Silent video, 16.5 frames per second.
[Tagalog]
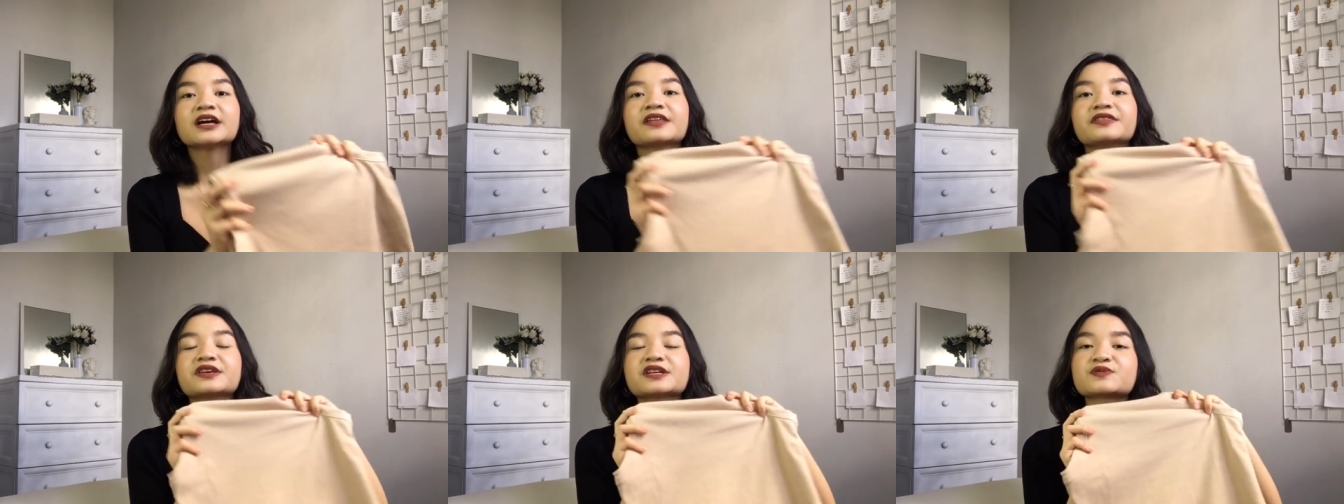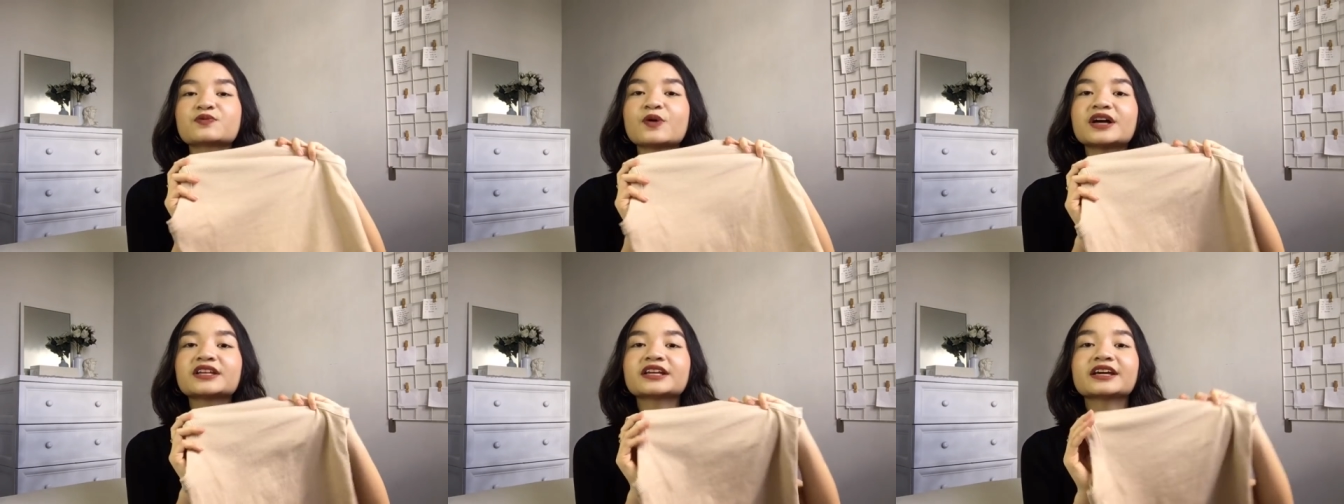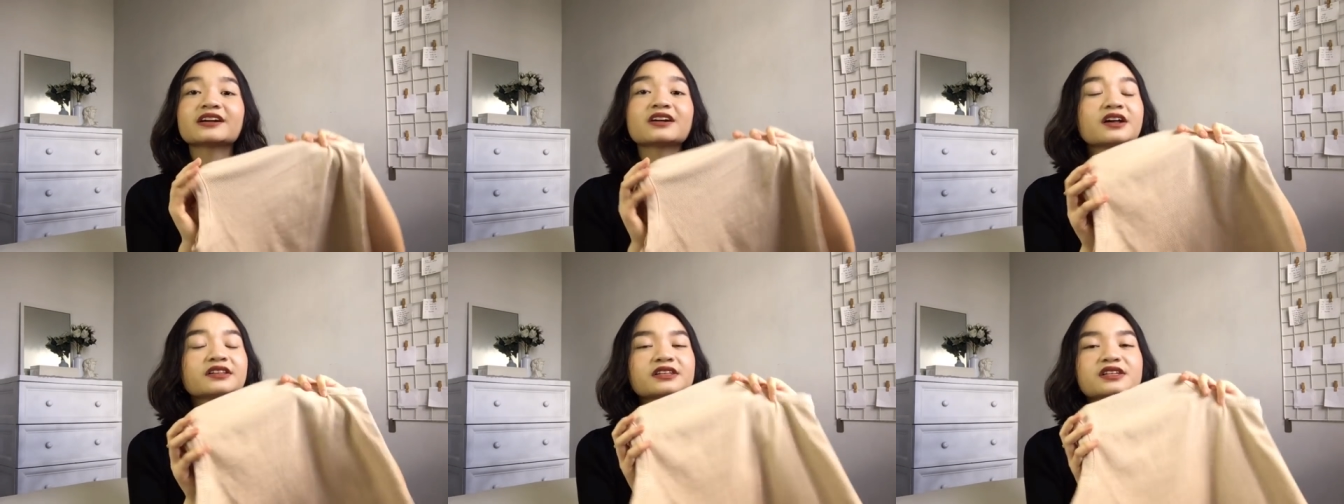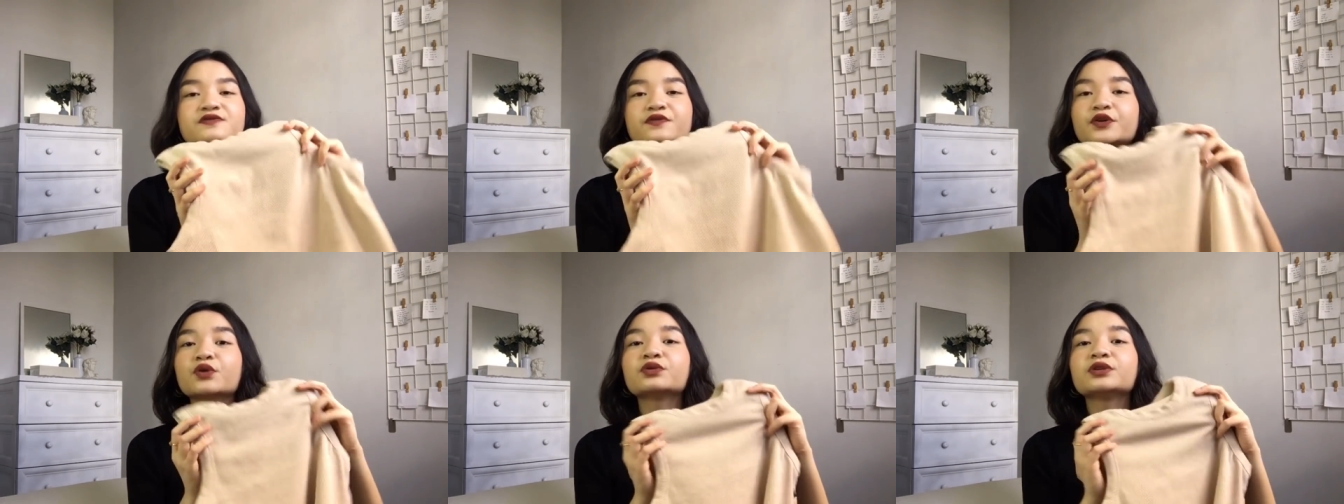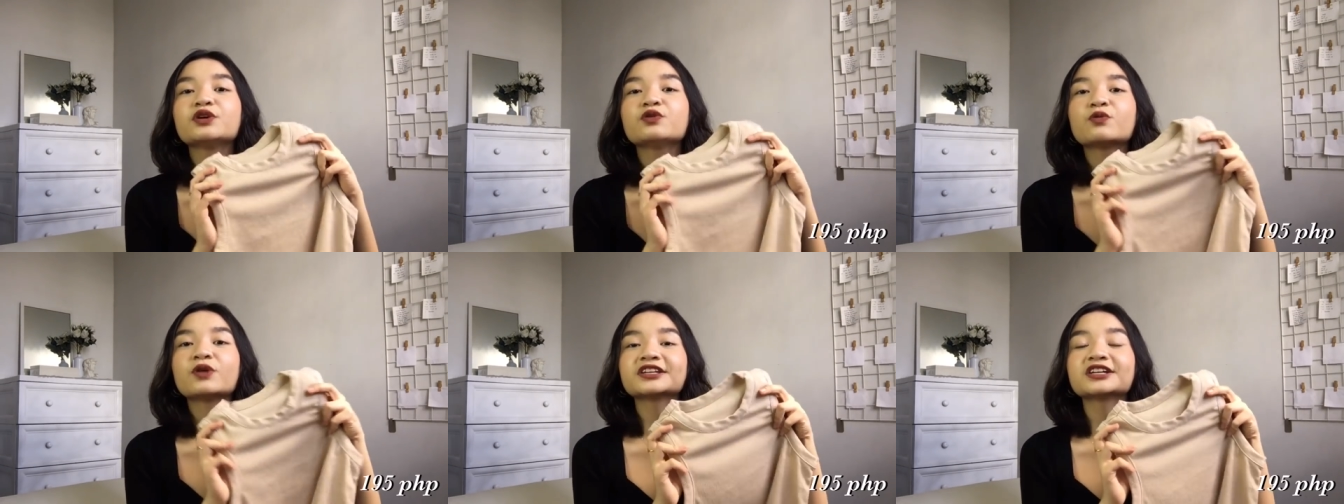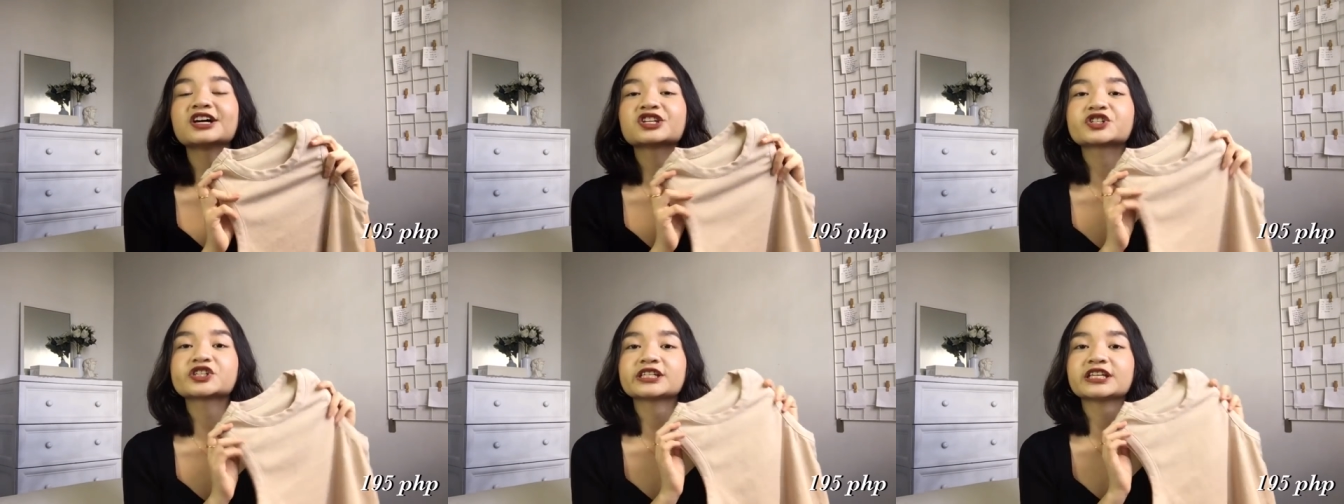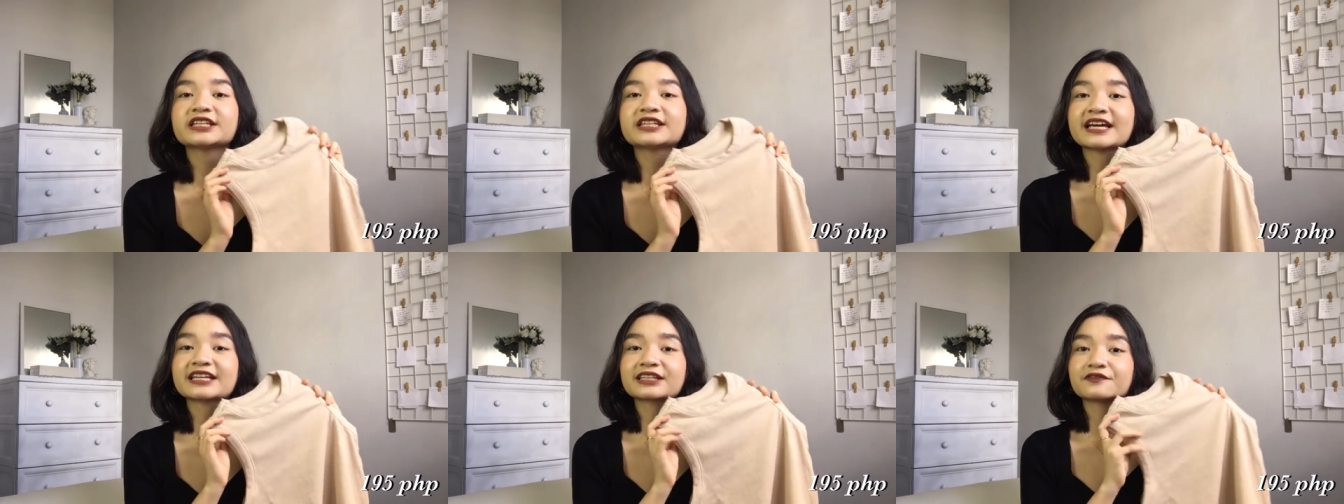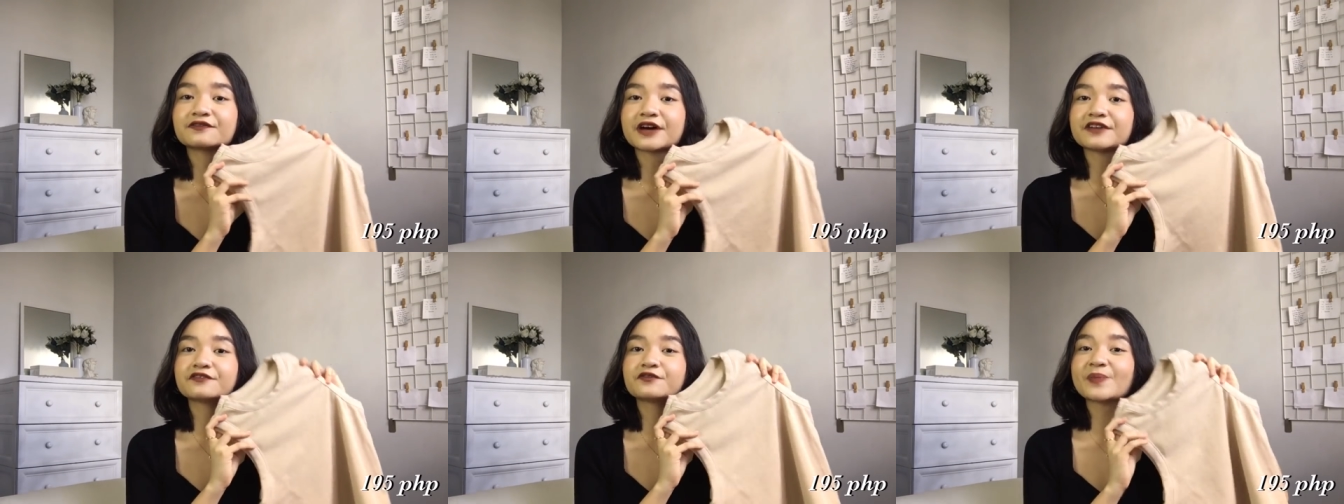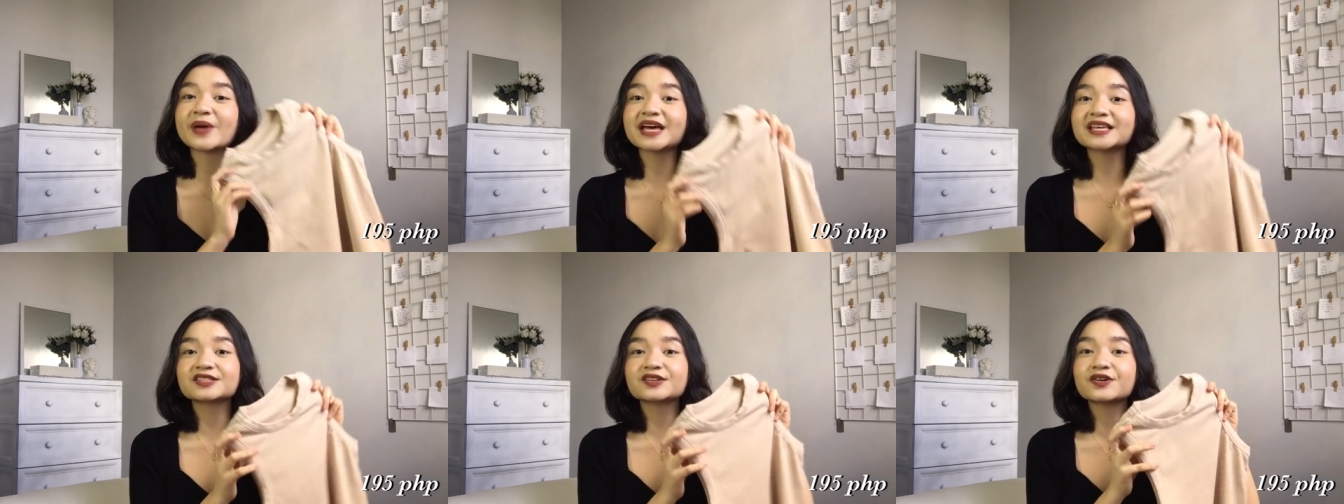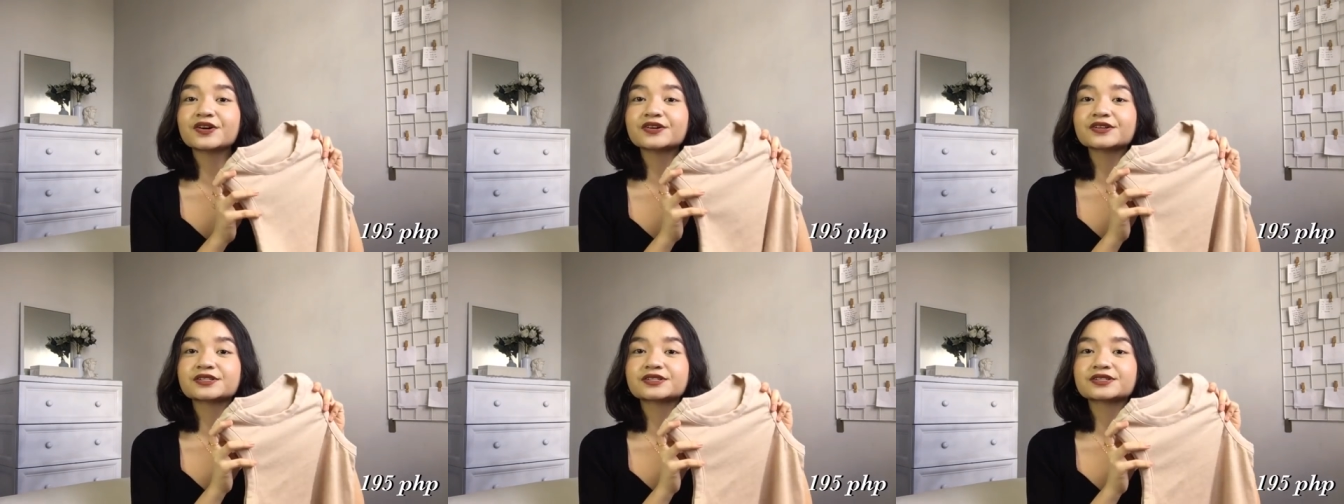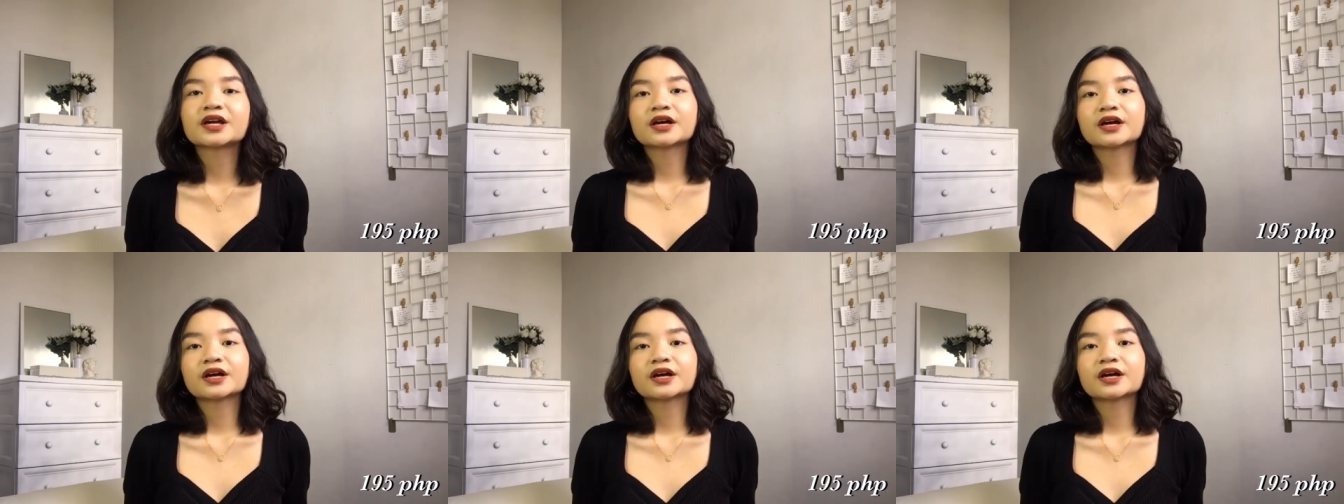this one I got this for only 195 pesos.